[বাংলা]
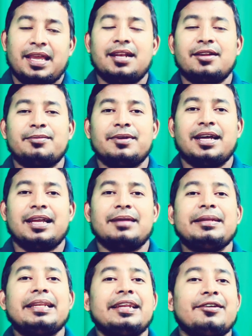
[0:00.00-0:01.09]
আল্লাহ রবুল
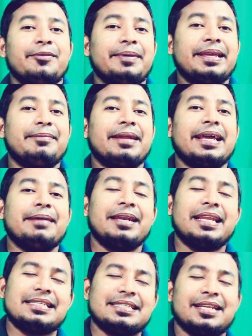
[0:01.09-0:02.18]
আলমিনের নবী ইব্রাহিম
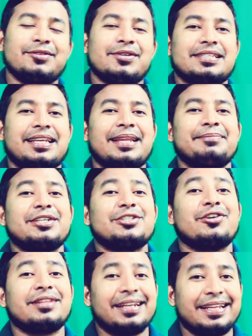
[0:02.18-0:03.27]
আলহি সাল্লাতাম তার
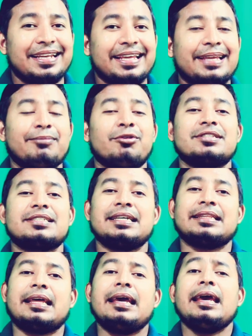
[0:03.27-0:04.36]
সন্তানকে ডেকে
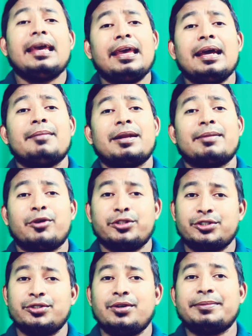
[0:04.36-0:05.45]
বলছেন হে আমার
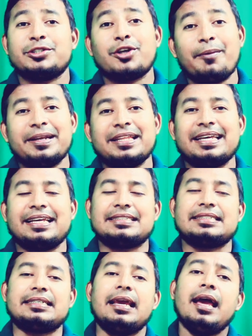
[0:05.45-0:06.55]
বৎস আমি স্বপ্নে
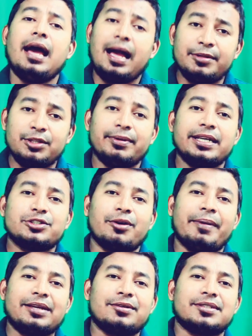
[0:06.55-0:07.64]
দেখেছি আমি তোমাকে
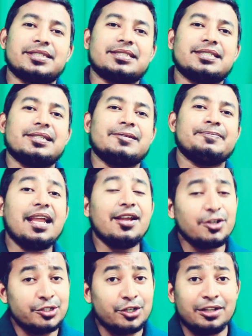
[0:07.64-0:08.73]
জবাই করতেছি
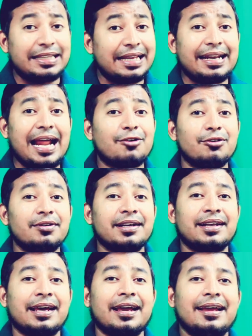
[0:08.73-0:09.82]
সন্তান রাগ
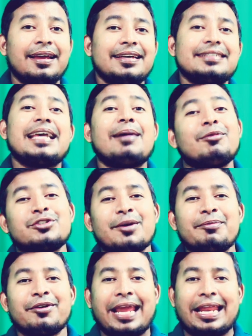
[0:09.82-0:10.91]
করলেন না যে এমন
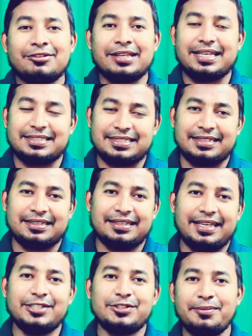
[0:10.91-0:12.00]
স্বপ্ন কেন দেখেছেন
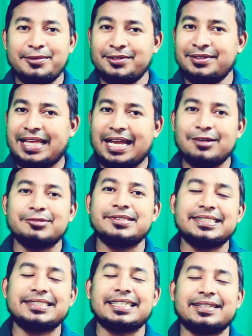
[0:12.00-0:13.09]
এই স্বপ্ন তো দেখা
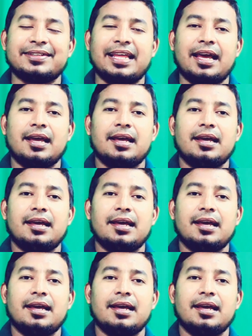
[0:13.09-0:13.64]
উচিত ছিল না